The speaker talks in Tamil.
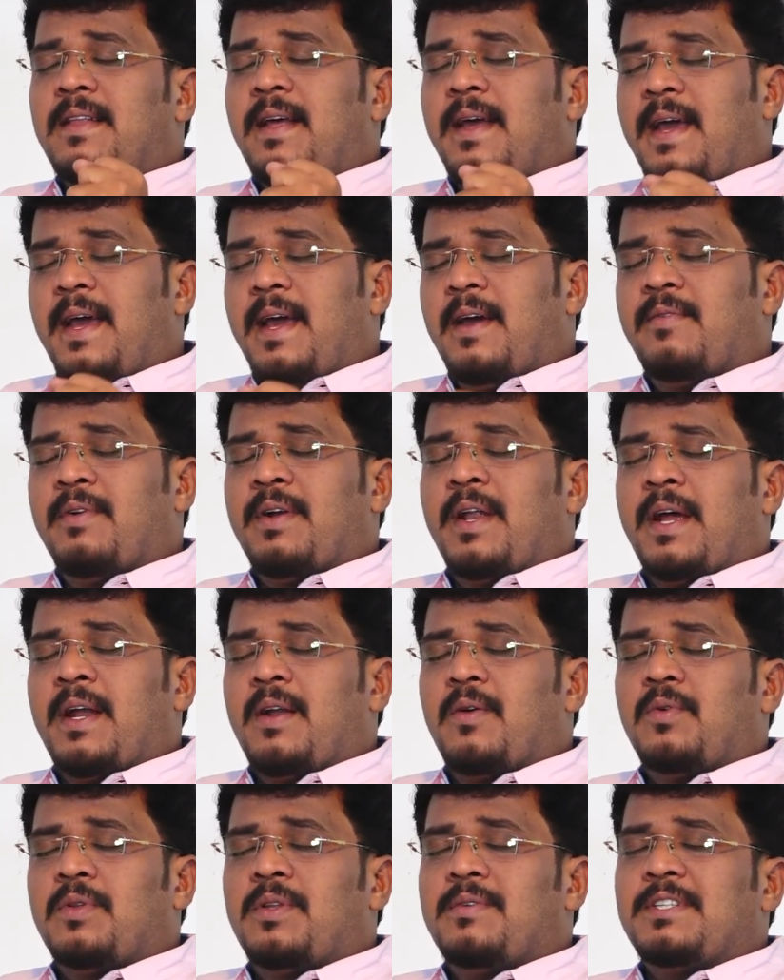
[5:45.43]
தேவன்
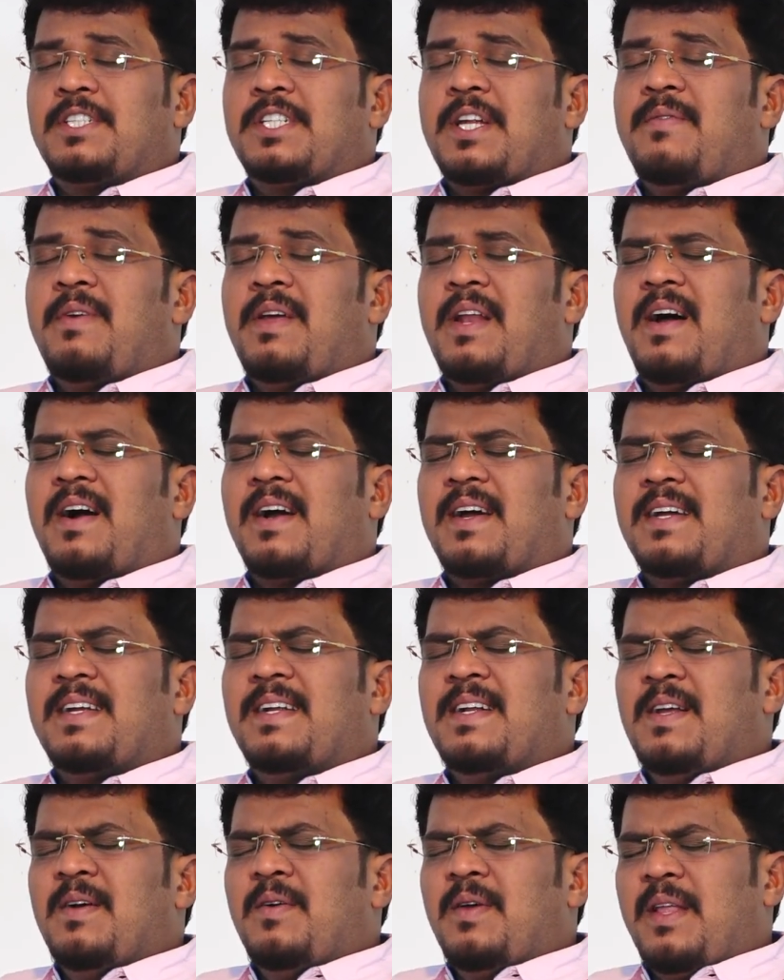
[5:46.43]
எங்களுக்கு உதவி செய்வீராக
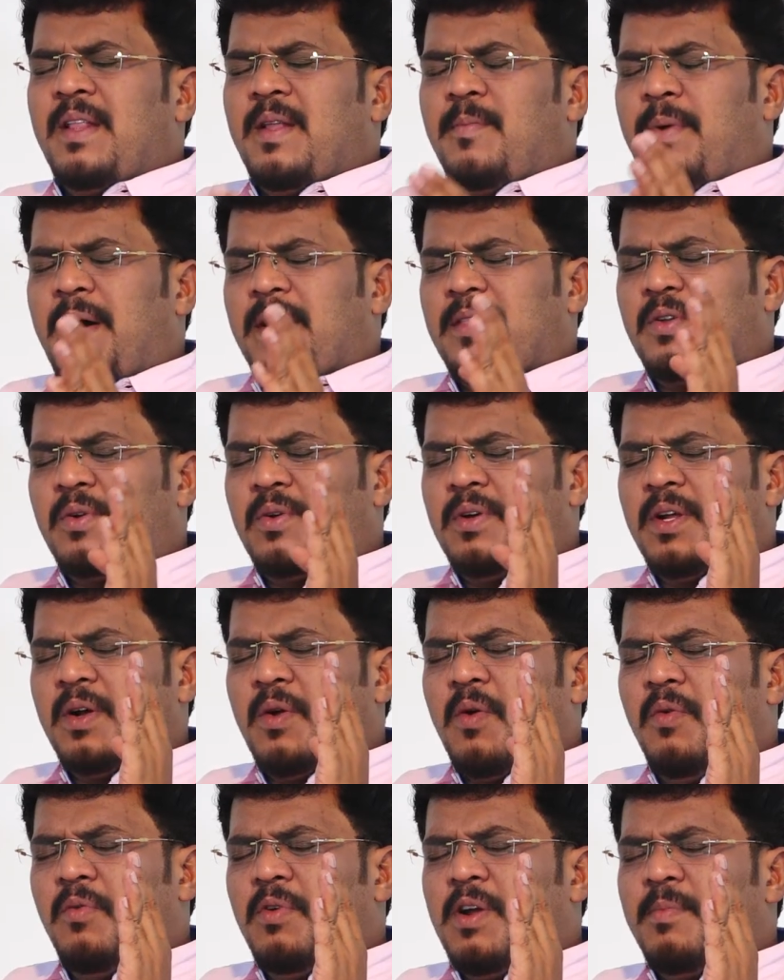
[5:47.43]
இந்த பார்த்து கொண்டு
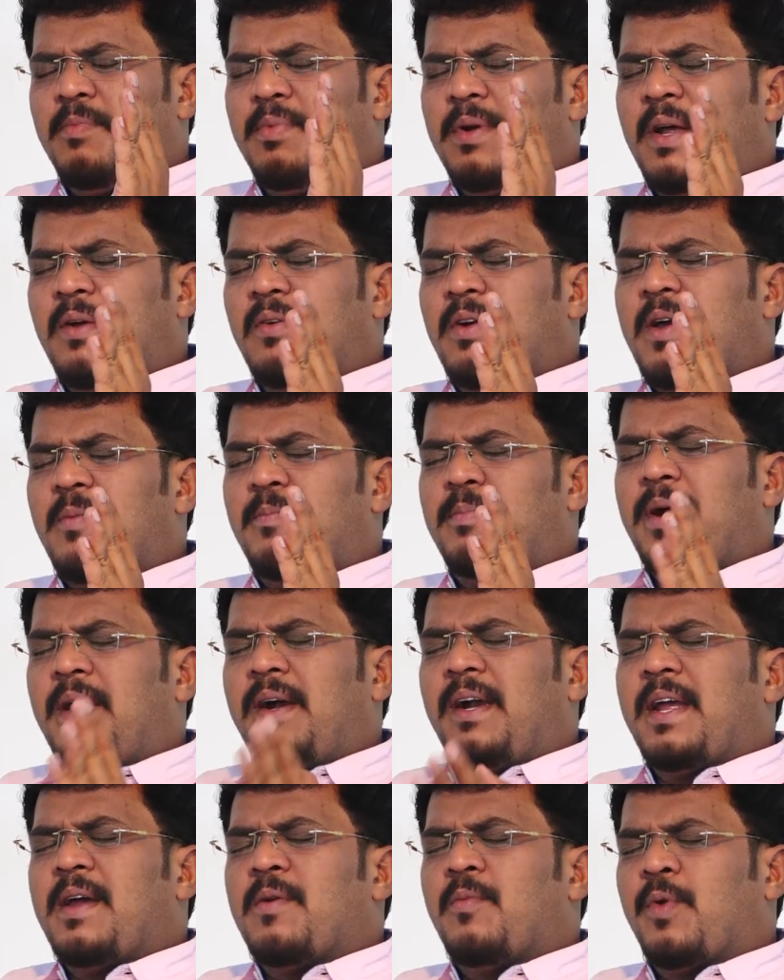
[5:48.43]
ஒவ்வொரு பிள்ளைகளுடைய
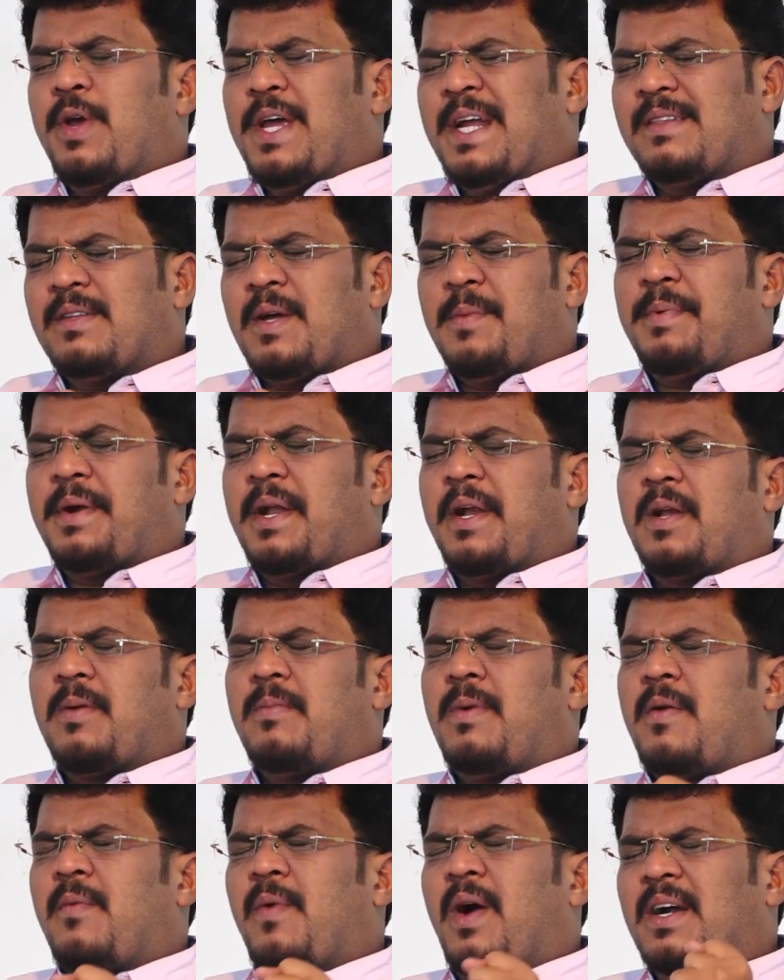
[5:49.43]
பேழையும்
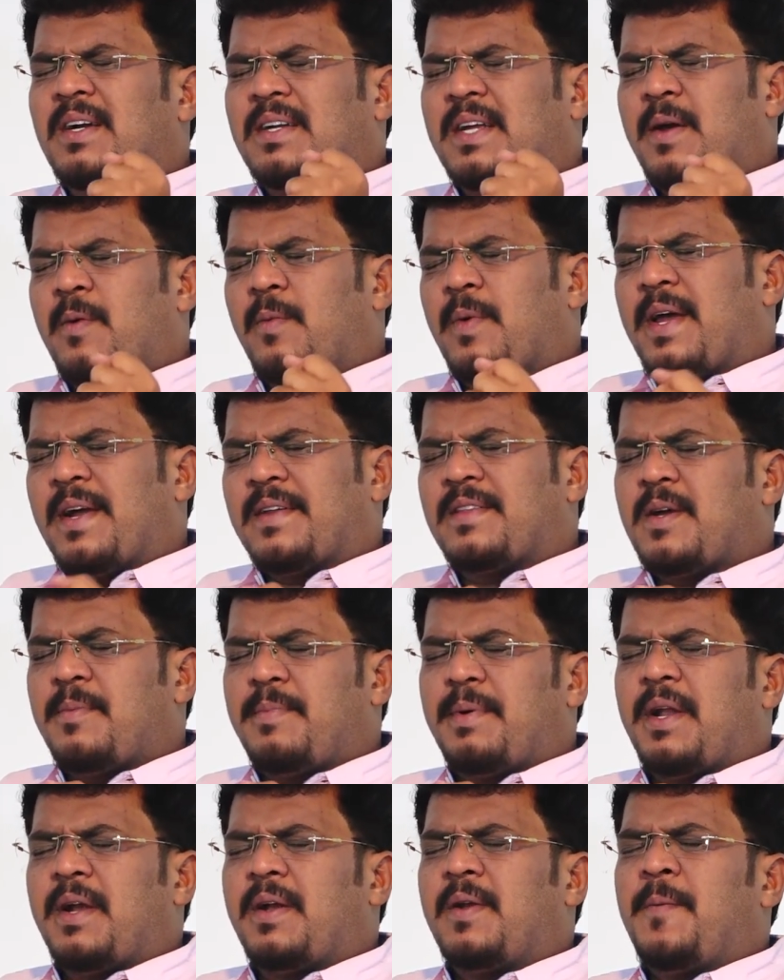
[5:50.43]
உயர்த்தப்படட்டும் அவருடைய வாழ்க்கையை
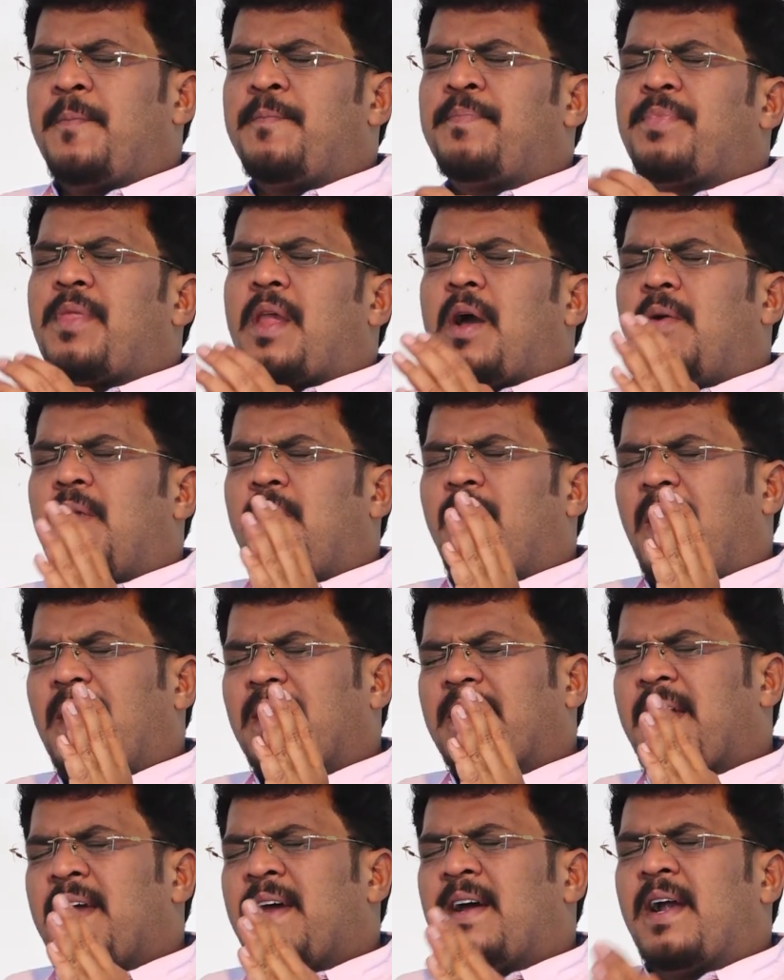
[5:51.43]
உயர்த்தப்படட்டும் அவருடைய
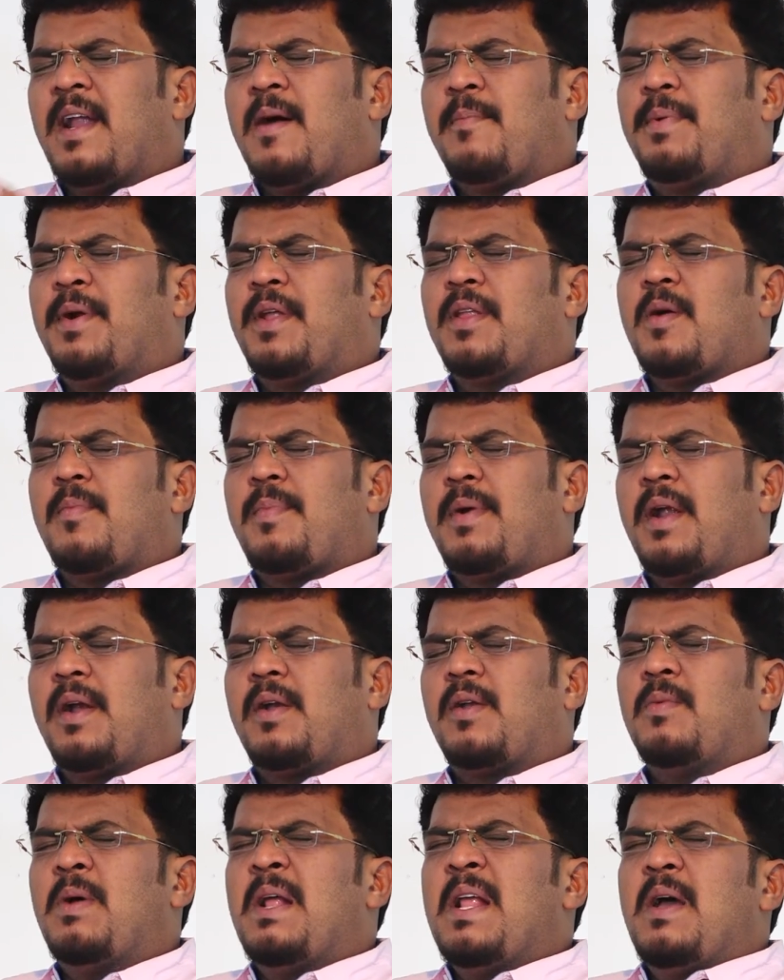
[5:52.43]
வாழ்க்கை
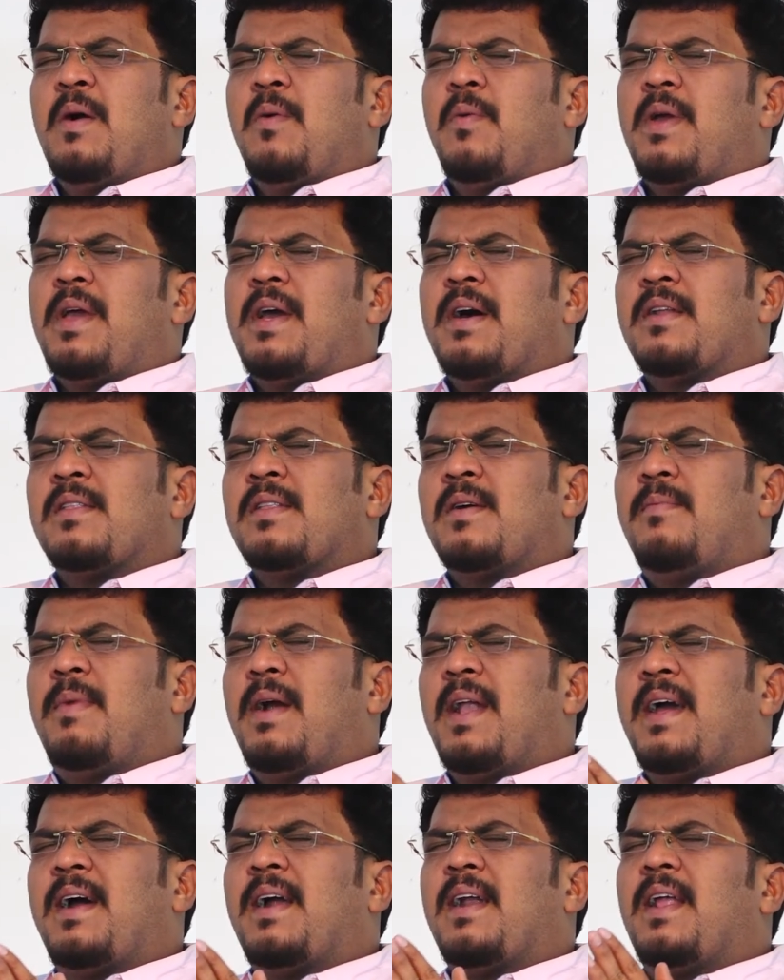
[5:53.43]
கனப்படுத்தப்படட்டும் உயர்ந்த
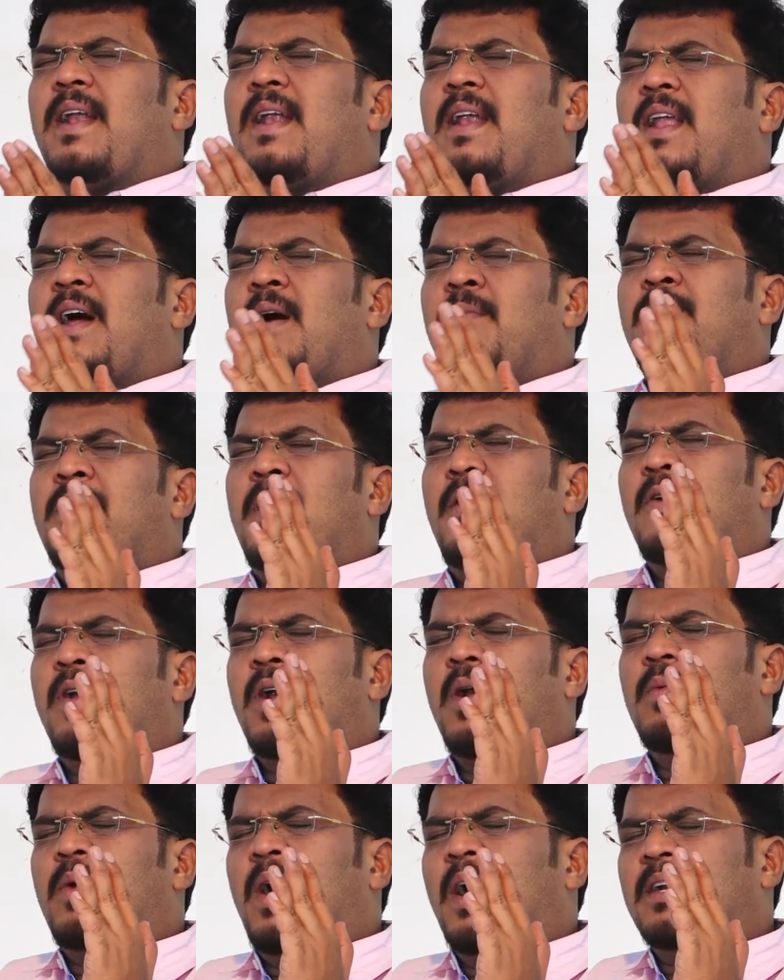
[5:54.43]
மலைகள் எல்லாம்
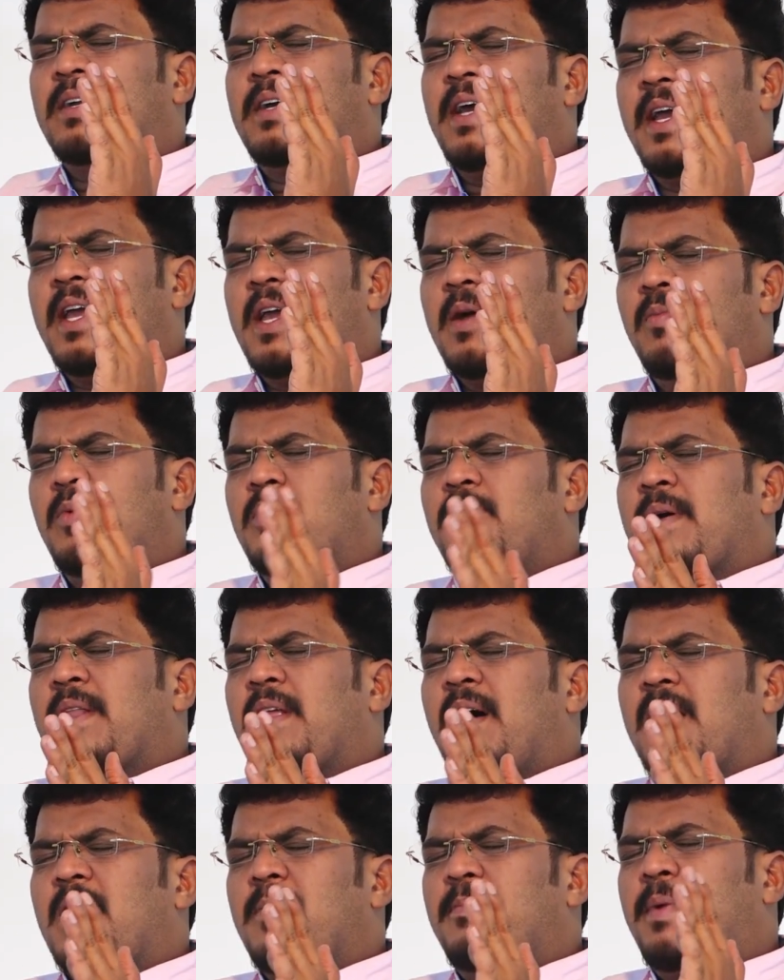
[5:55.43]
அவர்கள் வாழ்க்கைக்கு
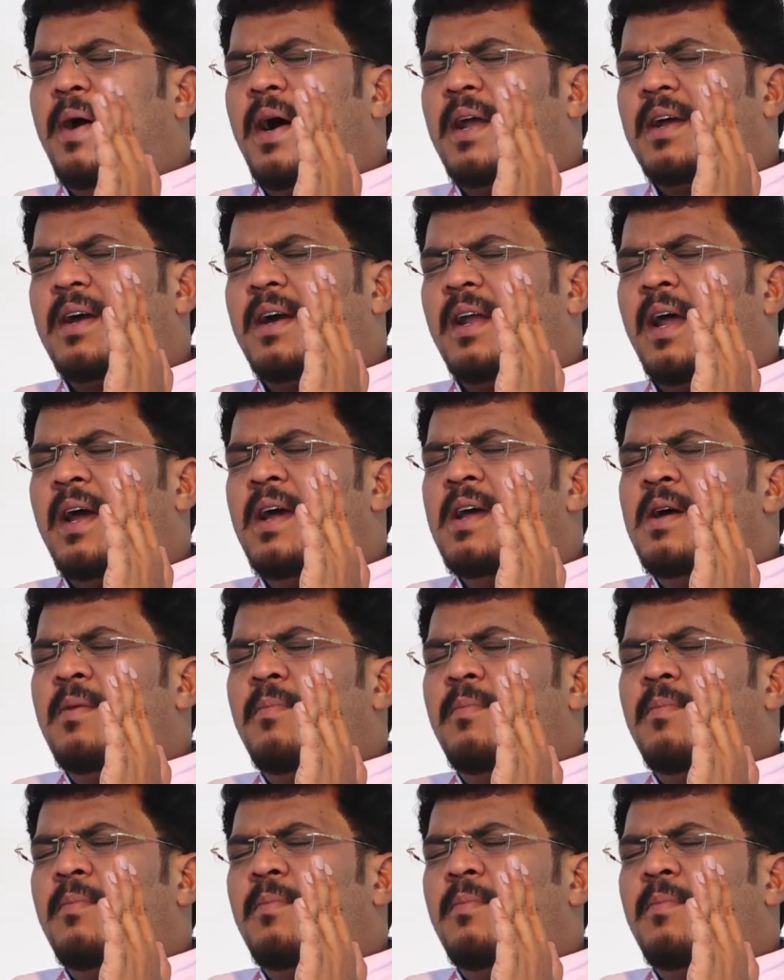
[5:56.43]
முன்பதாக பார்க்கிற